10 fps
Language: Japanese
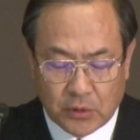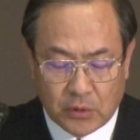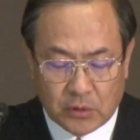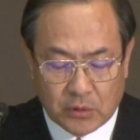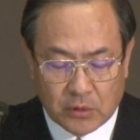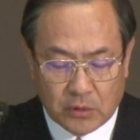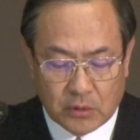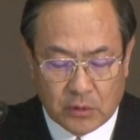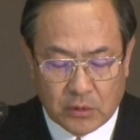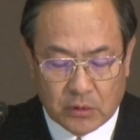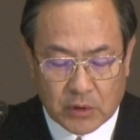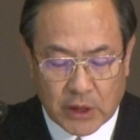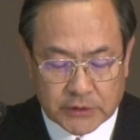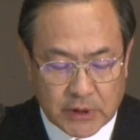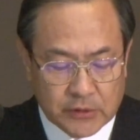の
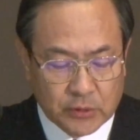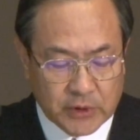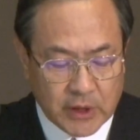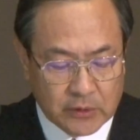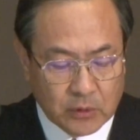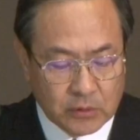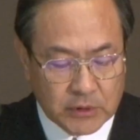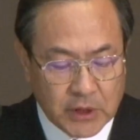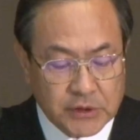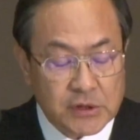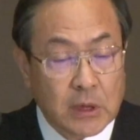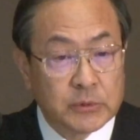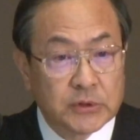開催予定の定時株